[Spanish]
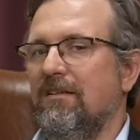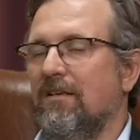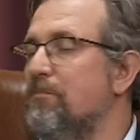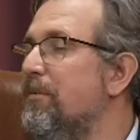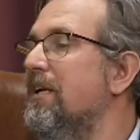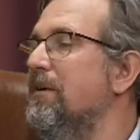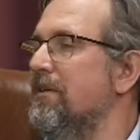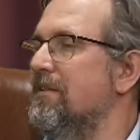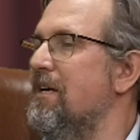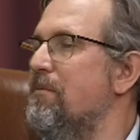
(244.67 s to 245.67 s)
respira
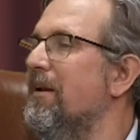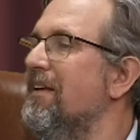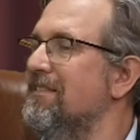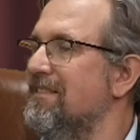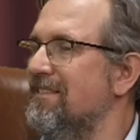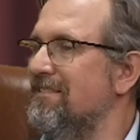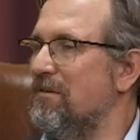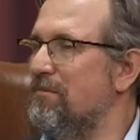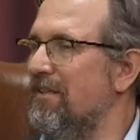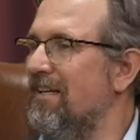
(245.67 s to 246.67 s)
libertad de prensa, se
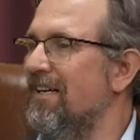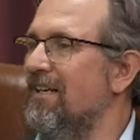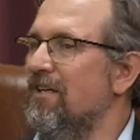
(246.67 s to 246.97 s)
respira